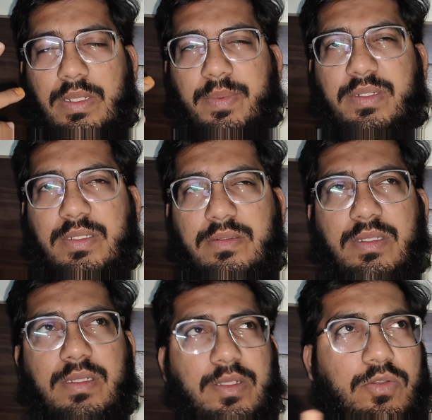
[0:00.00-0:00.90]

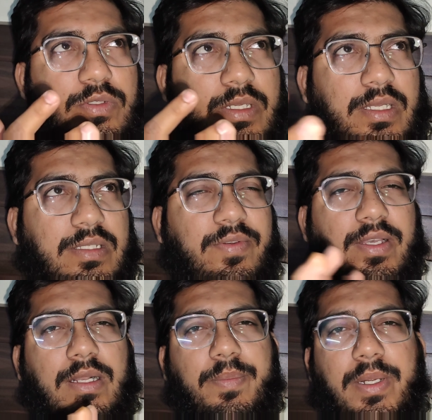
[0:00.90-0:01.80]
एमरजेंसी थी तो जनाजा
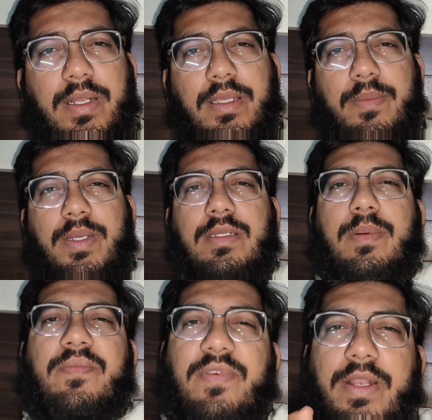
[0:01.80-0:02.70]
वगैरह पढ़ने के बाद
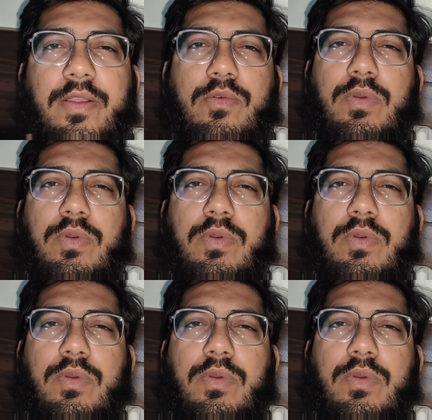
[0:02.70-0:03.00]
जब हम फारिग